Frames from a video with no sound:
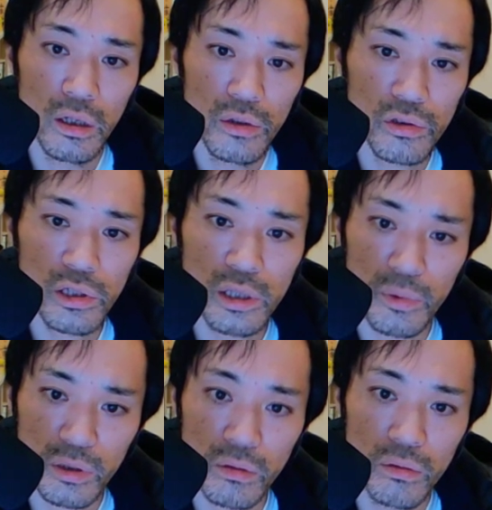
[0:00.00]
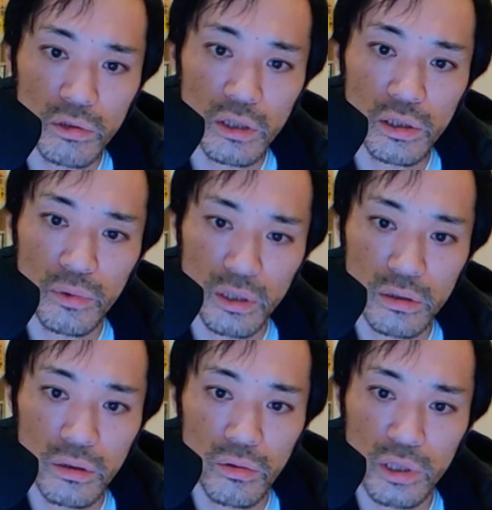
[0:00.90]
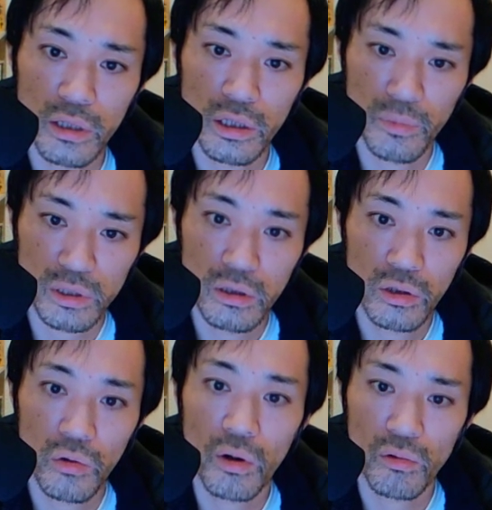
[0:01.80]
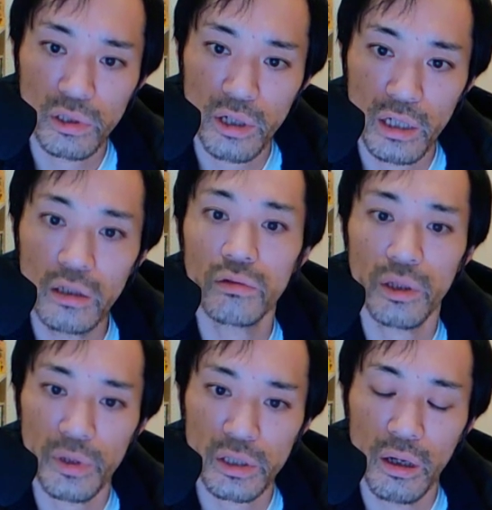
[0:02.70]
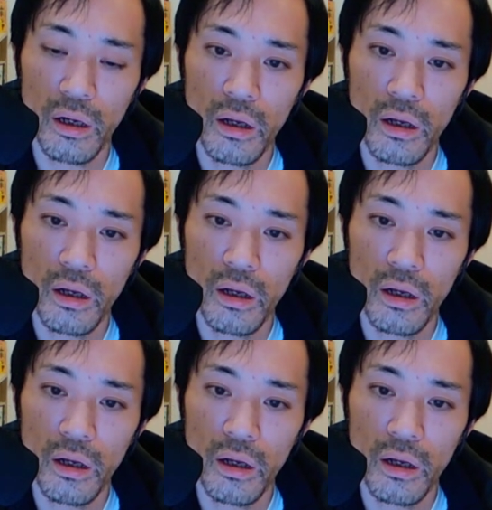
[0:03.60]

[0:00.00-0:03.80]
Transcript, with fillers: 吉谷様とお疲れ様ですお世話になります今日はコンサルありがとうございました